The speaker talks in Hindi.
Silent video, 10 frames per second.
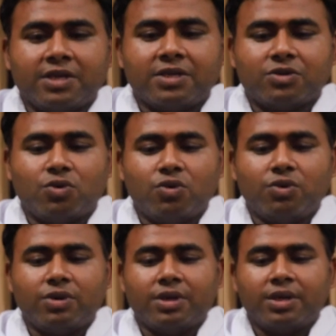इसको
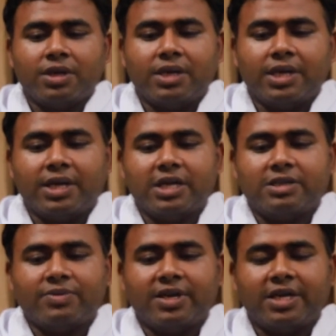
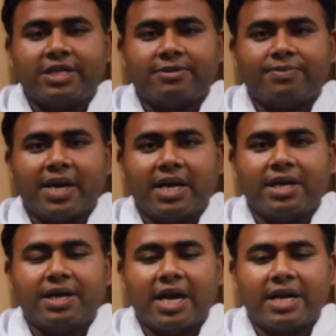इंग्लिश में स्पाइक
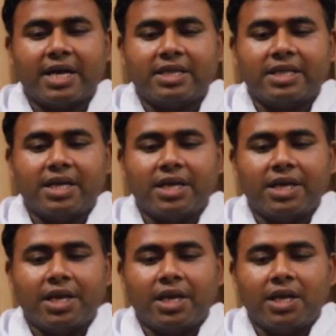नाट कहते हैं
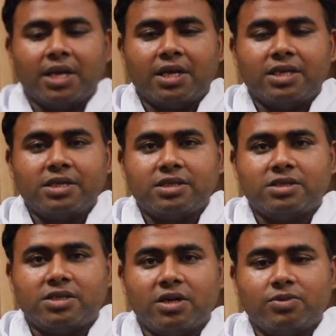
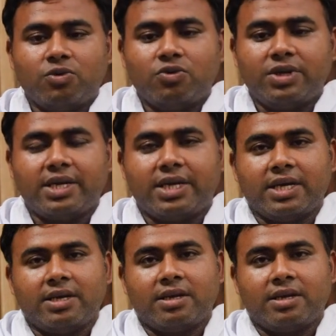इस जड़ी बूटी के